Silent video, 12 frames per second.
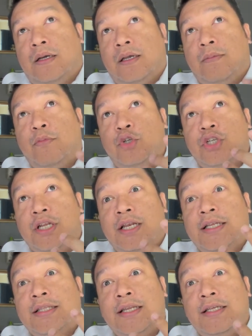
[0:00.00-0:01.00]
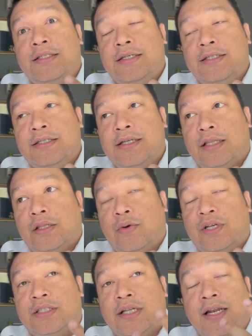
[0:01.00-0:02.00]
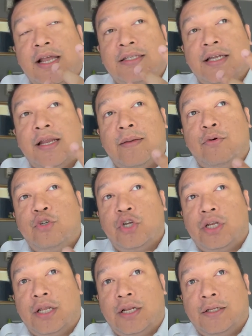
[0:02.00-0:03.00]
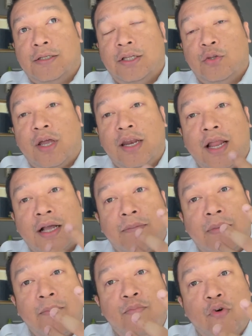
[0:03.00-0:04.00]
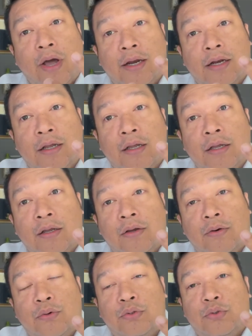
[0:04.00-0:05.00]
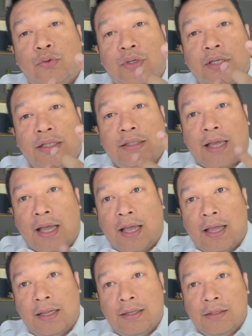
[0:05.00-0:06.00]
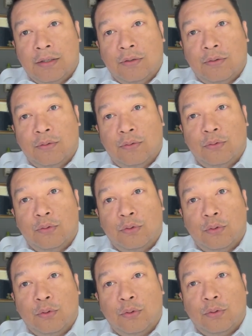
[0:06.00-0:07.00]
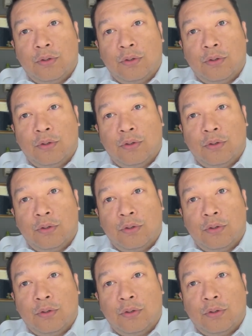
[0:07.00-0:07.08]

emotional intelligence atau kecerdasan emosional itu adalah kemampuan untuk kita untuk